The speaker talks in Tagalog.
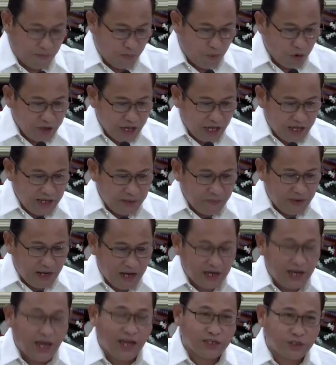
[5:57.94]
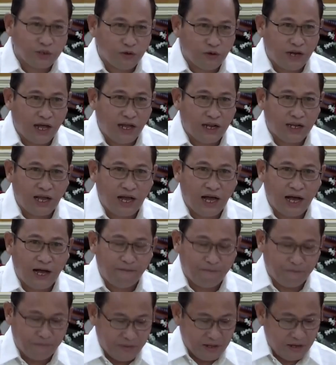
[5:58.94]
Muday ni mga kaigsunan
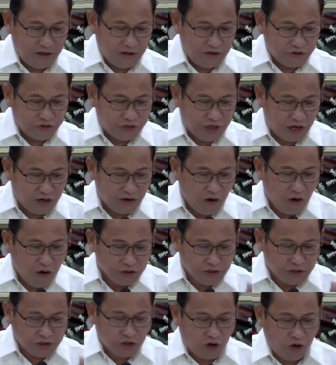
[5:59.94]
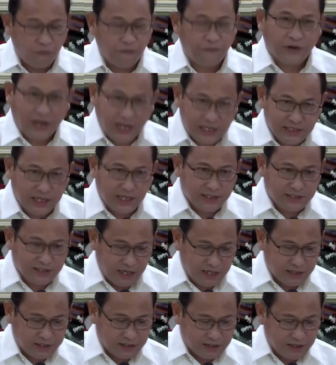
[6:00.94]
nga, the roots of
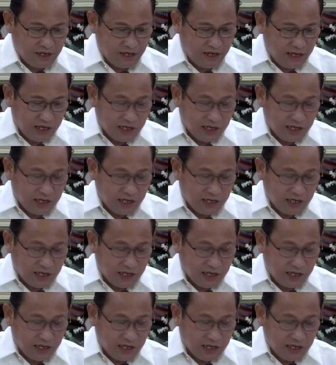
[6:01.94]
restlessness